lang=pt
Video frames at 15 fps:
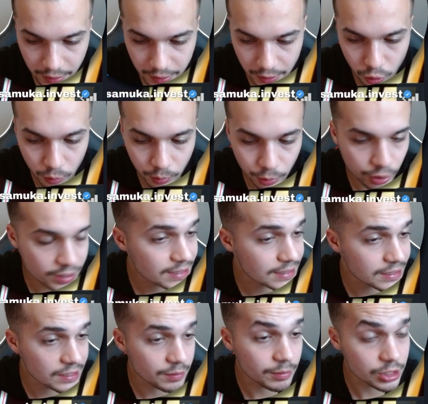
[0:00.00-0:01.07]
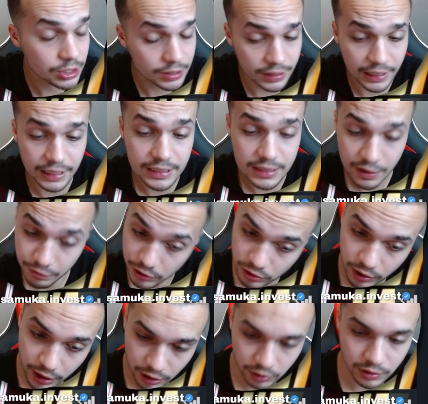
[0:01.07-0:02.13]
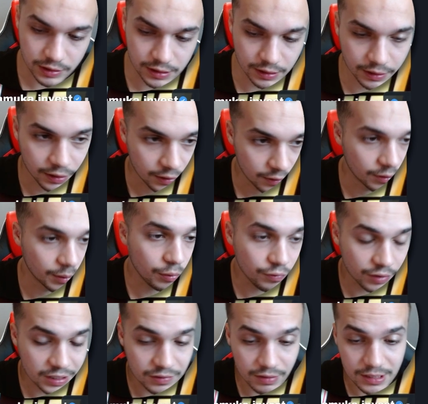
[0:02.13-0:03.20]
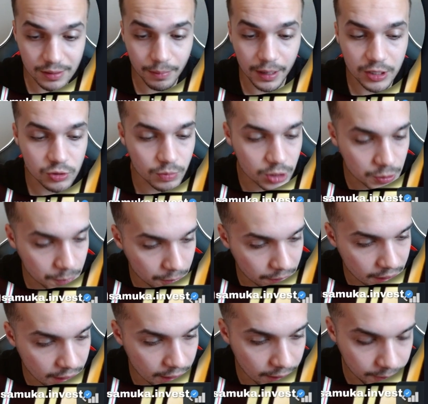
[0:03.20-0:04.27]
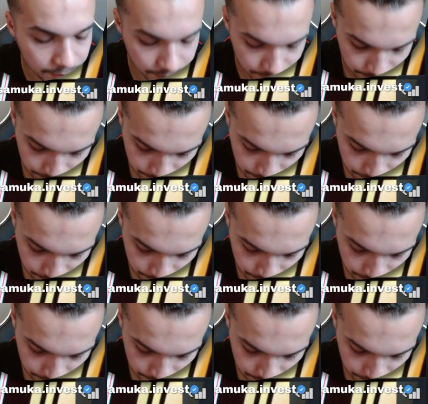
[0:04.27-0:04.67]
aqui. Número acima de 13 é a vitória nossa. Vamos ver se vai ser mais uma de primeira, hein?